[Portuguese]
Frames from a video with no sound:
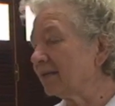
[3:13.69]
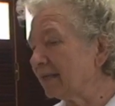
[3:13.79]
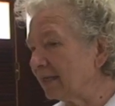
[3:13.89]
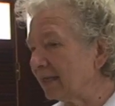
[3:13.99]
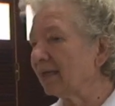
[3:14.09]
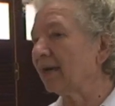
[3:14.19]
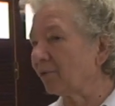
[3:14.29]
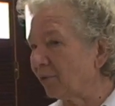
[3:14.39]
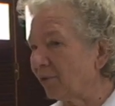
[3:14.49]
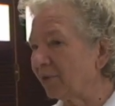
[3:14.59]
e
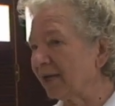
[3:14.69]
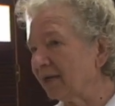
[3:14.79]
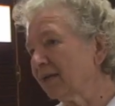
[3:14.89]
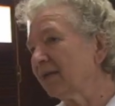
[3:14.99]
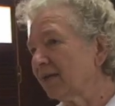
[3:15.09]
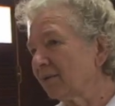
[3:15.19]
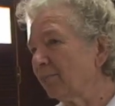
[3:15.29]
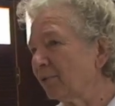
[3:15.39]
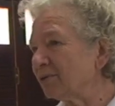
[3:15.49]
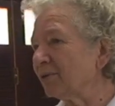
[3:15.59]
agora
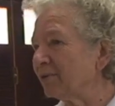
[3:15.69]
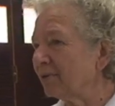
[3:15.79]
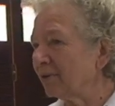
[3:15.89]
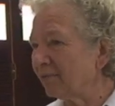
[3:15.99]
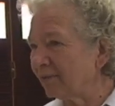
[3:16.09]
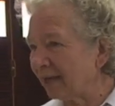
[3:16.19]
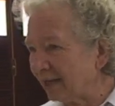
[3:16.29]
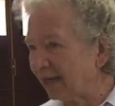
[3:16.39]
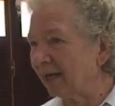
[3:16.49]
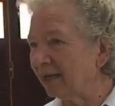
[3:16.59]
posso
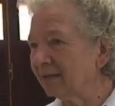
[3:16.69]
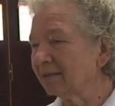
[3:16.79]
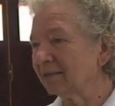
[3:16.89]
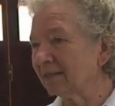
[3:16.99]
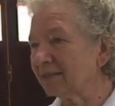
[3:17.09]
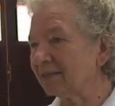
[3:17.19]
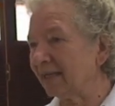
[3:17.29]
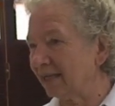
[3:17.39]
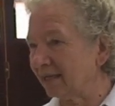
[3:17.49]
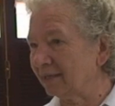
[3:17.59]
falar
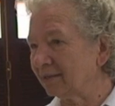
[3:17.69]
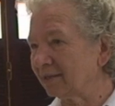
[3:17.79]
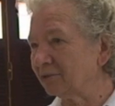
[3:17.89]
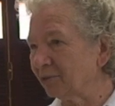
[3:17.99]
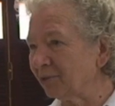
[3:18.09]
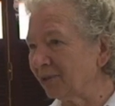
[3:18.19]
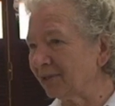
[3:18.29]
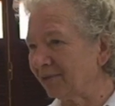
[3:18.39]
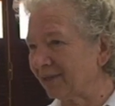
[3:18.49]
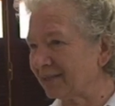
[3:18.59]
dizer, em todo
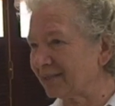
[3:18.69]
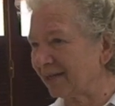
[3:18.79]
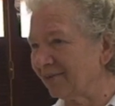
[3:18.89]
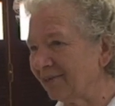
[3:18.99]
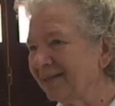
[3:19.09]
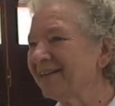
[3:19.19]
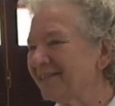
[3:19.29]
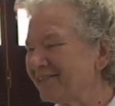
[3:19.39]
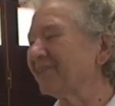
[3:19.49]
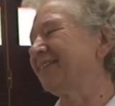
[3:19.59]
o coração,
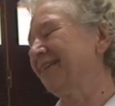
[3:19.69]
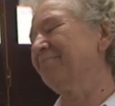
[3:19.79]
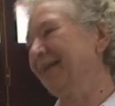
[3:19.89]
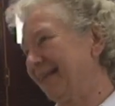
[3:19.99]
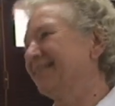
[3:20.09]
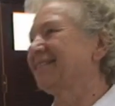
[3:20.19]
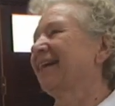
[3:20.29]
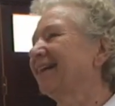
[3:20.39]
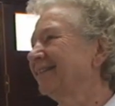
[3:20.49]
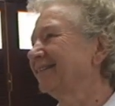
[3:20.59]
sou
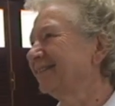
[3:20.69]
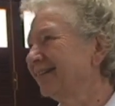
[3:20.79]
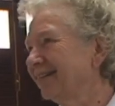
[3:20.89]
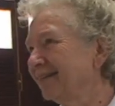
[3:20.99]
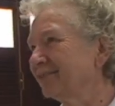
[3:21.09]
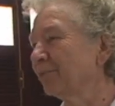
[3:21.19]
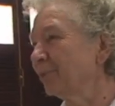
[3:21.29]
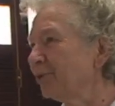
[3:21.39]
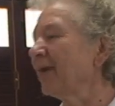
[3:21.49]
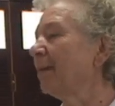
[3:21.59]
temperança Uhum. sou
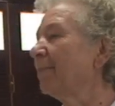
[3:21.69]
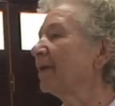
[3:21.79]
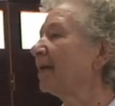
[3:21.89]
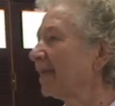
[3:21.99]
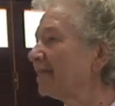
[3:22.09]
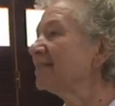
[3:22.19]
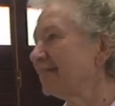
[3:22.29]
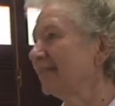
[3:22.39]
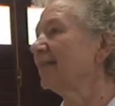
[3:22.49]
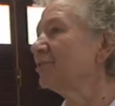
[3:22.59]
muito
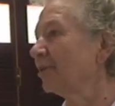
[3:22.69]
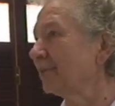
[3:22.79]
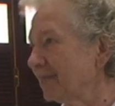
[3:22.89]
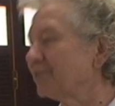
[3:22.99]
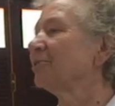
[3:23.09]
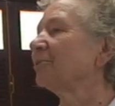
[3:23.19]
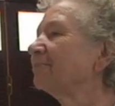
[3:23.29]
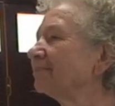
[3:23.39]
atravessada sobre isso.